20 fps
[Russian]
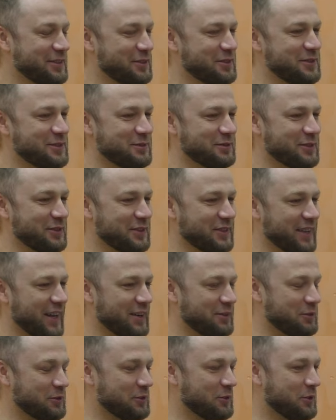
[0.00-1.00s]
То есть вот
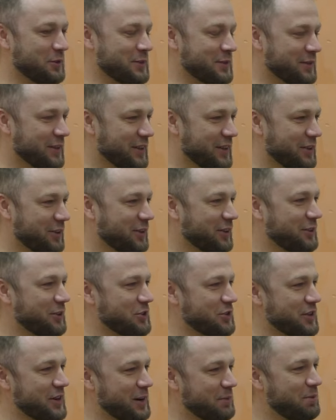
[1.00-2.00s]
так вот коса до йога
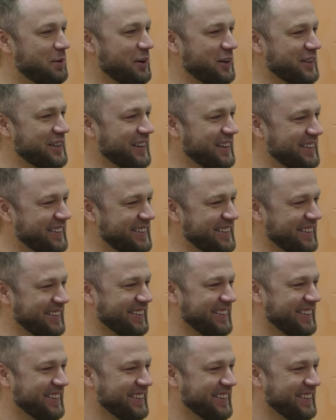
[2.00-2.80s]
тоже работает.